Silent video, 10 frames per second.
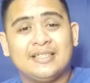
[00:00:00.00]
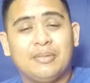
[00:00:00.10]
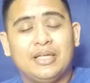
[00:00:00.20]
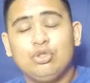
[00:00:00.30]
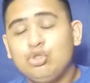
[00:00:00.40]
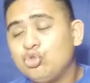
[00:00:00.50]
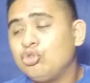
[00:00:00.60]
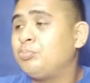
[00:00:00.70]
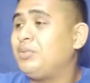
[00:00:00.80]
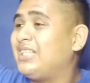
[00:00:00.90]
Diba? Yun
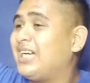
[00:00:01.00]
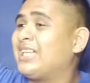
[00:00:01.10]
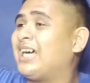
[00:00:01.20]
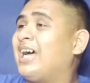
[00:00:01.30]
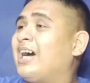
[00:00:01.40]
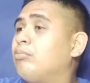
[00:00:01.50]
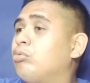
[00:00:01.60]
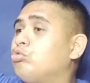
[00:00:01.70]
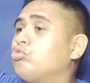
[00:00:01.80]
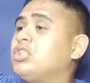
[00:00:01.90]
yung pinaka
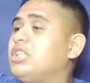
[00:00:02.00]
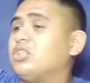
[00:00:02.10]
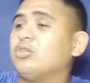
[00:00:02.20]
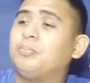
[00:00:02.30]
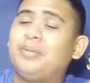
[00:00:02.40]
nakakabugnot dito.